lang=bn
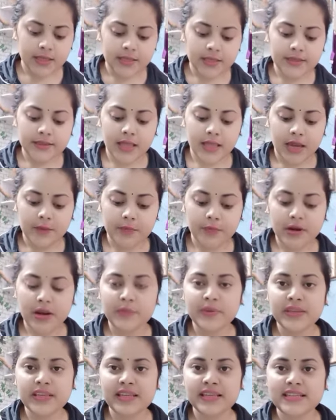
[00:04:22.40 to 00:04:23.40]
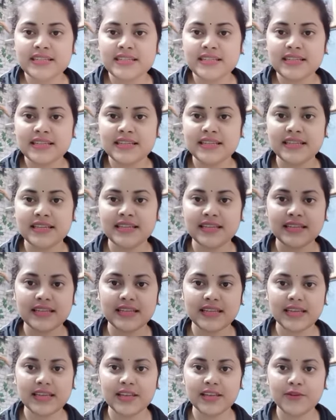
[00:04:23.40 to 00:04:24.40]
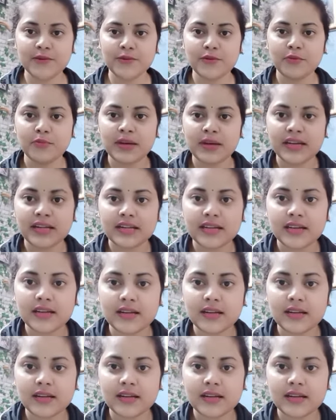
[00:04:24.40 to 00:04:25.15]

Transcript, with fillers: তারপর আমি নিয়েছি এরকম একটা